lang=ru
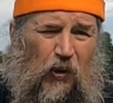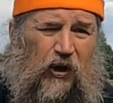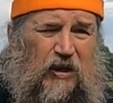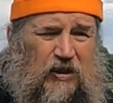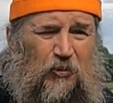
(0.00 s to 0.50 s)

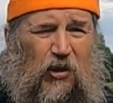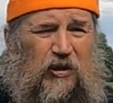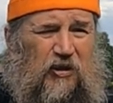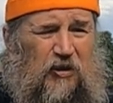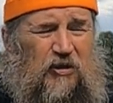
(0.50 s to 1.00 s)
по-разному
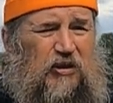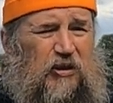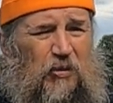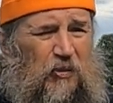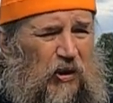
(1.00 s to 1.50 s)
они
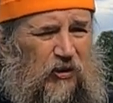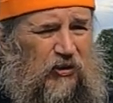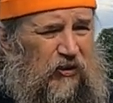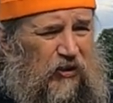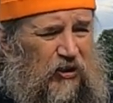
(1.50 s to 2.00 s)
с ним
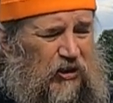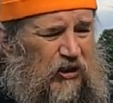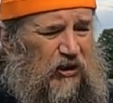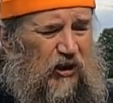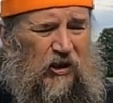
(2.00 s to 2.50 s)
имеют
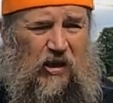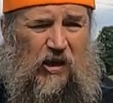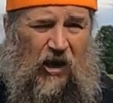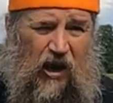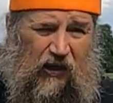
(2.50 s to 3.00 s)
отношение.
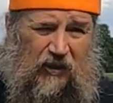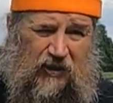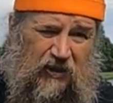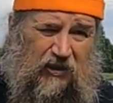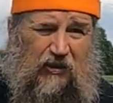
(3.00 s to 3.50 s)
А
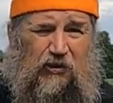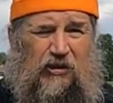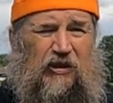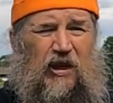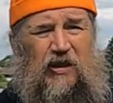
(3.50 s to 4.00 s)
Казанская
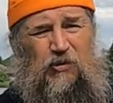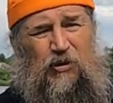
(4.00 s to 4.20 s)
вот она